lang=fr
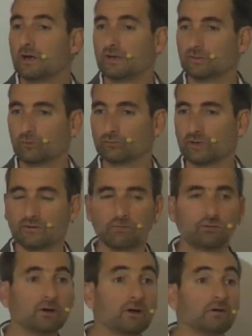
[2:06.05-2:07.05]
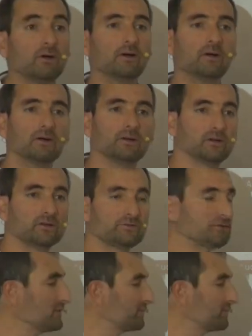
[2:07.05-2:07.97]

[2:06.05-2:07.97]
Et donc, vous allez avoir un affichage